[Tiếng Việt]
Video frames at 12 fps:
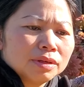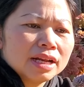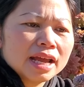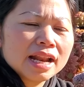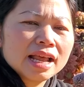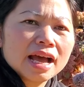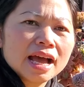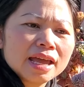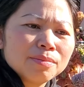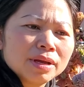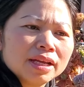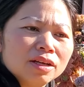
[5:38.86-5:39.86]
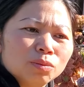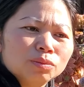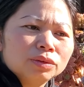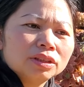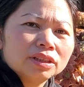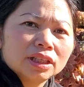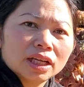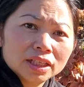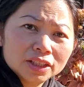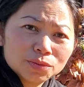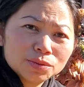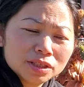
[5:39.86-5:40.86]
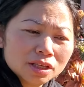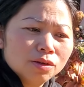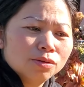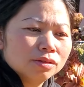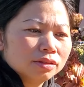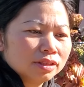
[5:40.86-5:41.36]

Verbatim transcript: bữa nay là em ấy cũng tươi tỉnh chút xíu